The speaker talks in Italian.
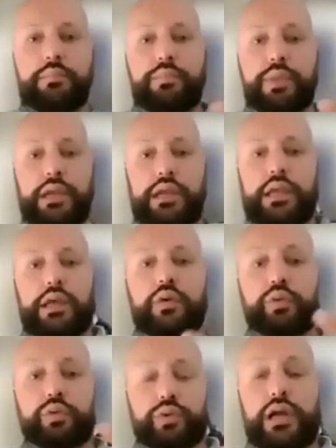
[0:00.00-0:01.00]
beni
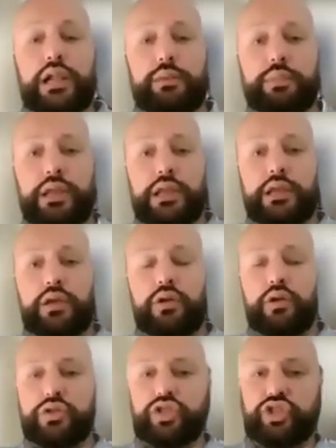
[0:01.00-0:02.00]
culturali e beni
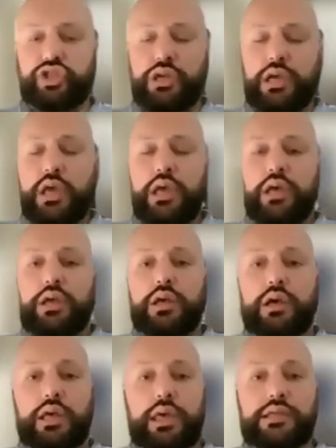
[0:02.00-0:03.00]
archeologici
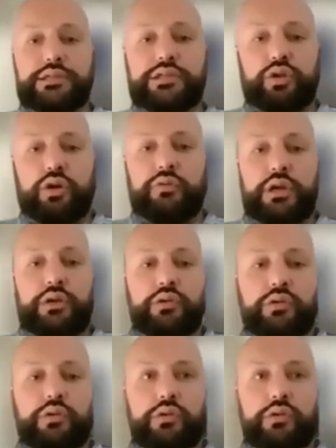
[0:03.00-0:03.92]
eh, che si trovano